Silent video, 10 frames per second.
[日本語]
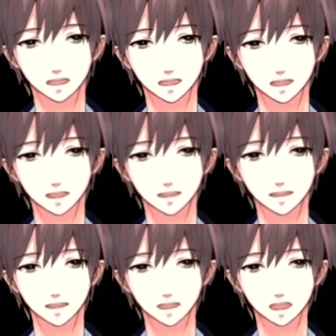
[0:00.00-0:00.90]

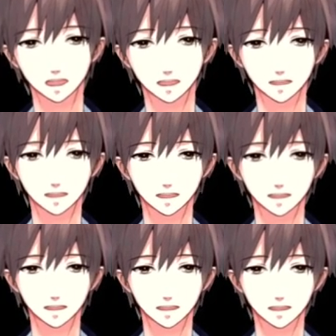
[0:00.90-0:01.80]
えー、1泊
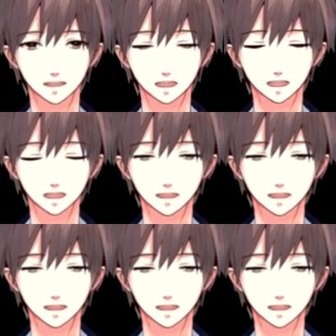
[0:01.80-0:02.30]
2日で、